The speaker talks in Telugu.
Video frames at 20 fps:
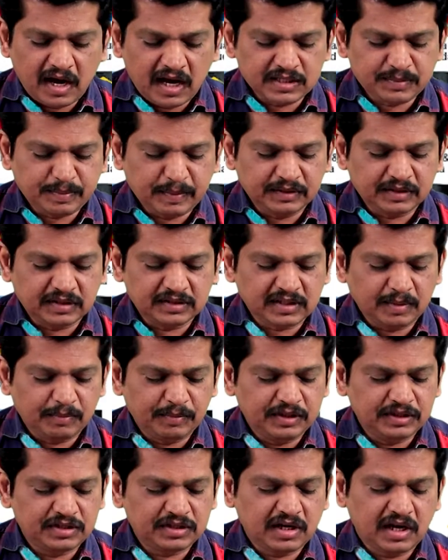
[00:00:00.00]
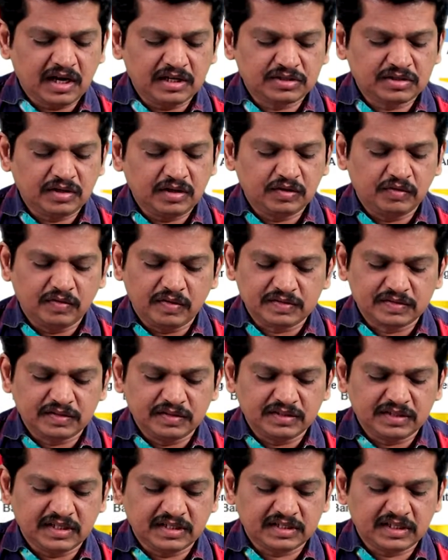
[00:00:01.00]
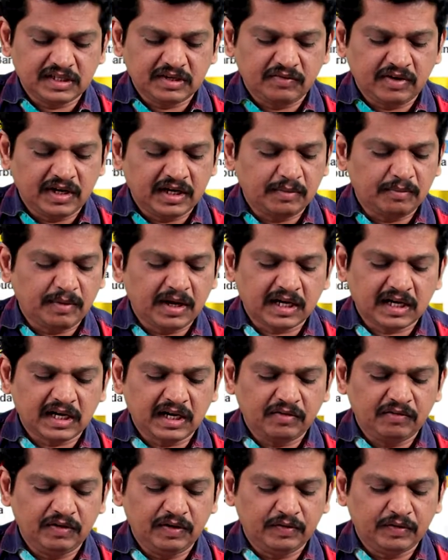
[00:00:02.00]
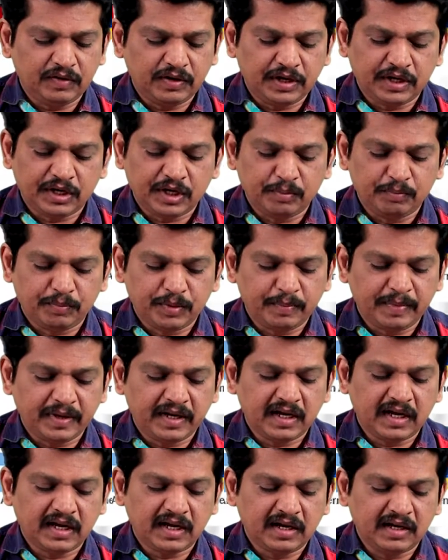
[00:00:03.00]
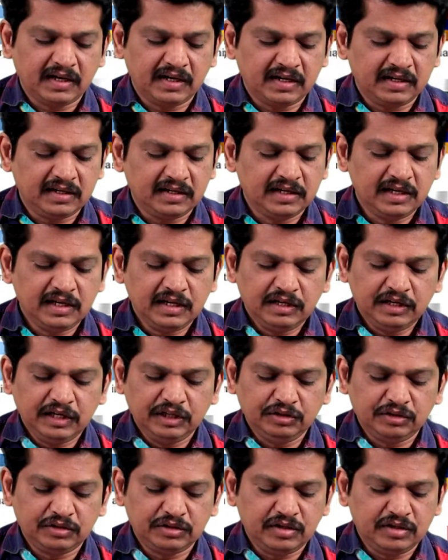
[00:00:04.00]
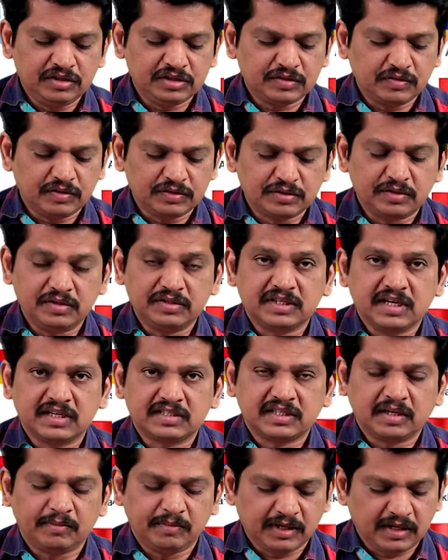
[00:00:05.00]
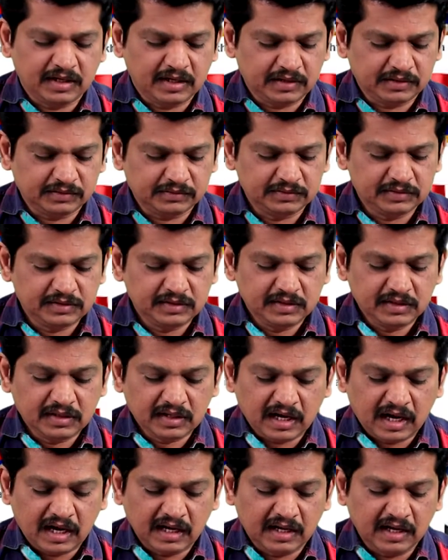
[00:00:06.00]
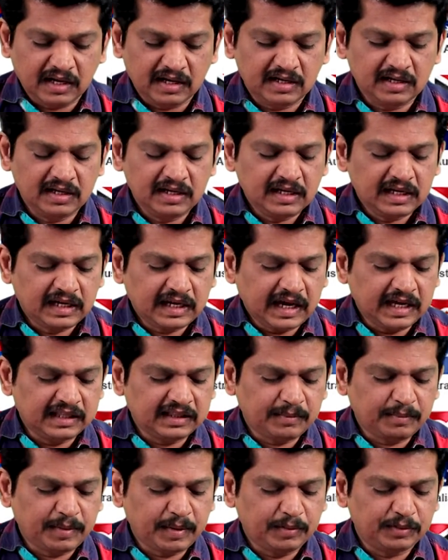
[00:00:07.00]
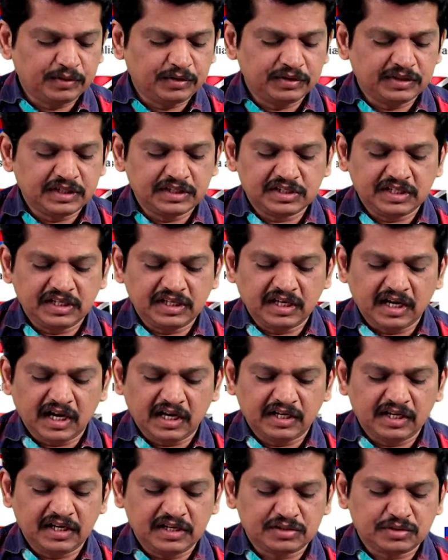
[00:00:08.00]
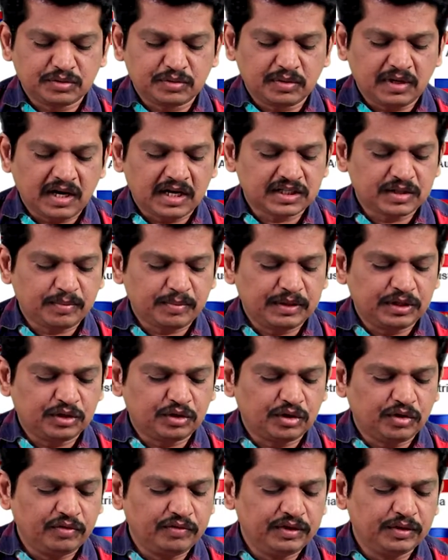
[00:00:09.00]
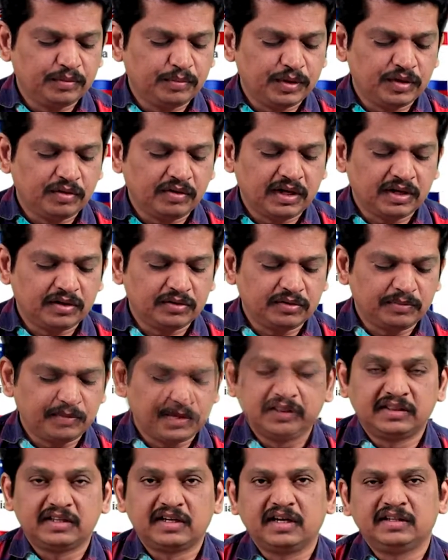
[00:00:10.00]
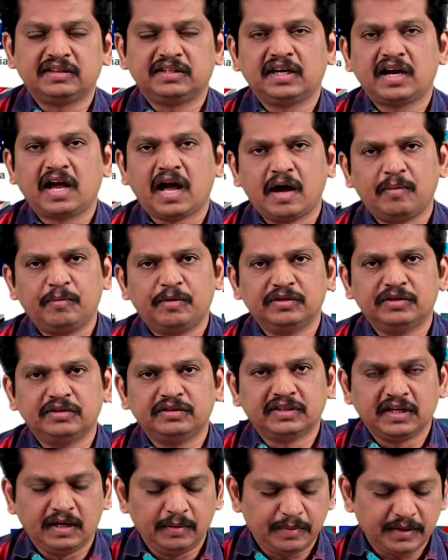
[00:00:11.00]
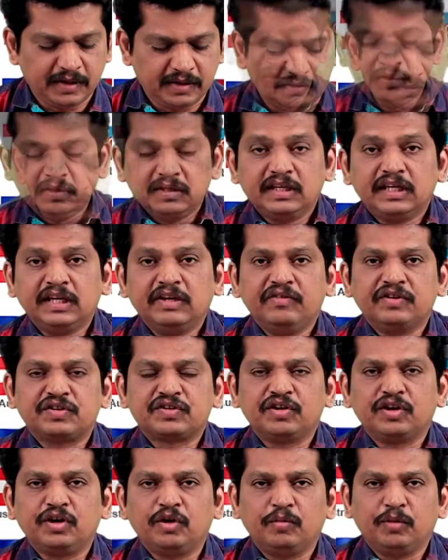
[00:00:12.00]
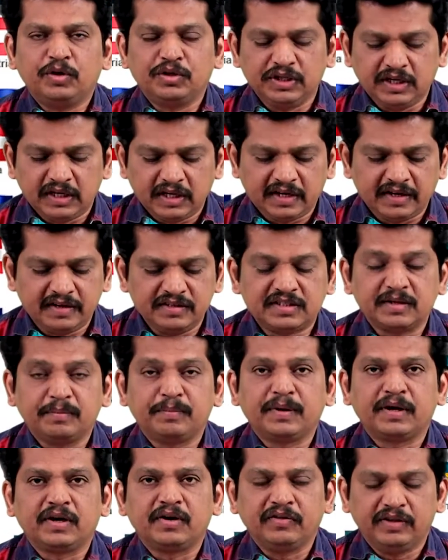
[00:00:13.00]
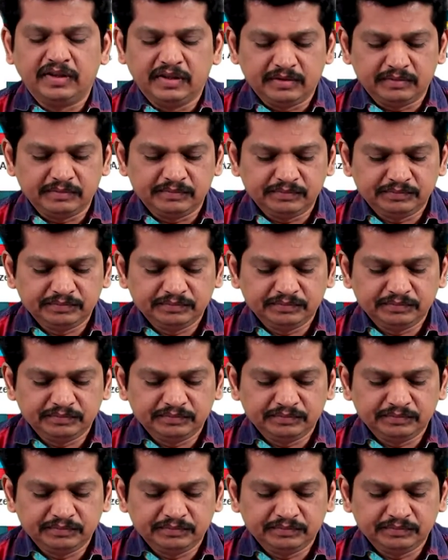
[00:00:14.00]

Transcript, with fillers: ఆసుపత్రికి సంబంధించిన ఆస్తులను ధ్వంసం చేస్తే వాటి మార్కెట్ విలువకు రెట్టింపు పరిహారాన్ని నిందితుల నుంచి వసూలు చేస్తామన్నారు కాగా కేంద్ర ప్రభుత్వం తెచ్చిన ఈ ఆర్డినెన్స్కు రాష్ట్రపతి కోవింద్ బుధవారం అర్ధరాత్రి ఆమోదం తెలిపారు ఈ విషయంలో మోదీ గారు ఏం చెప్పారో విందాం